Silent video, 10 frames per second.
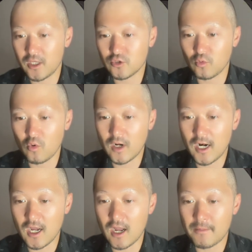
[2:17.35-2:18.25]
そこか
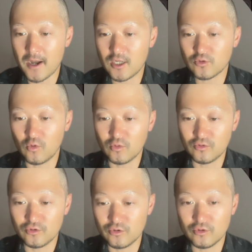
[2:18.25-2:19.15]
ら
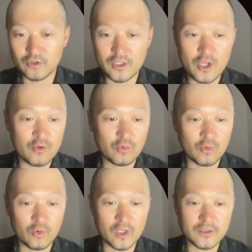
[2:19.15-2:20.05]
カバーソングっていうと
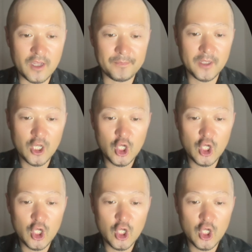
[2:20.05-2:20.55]
ころですね。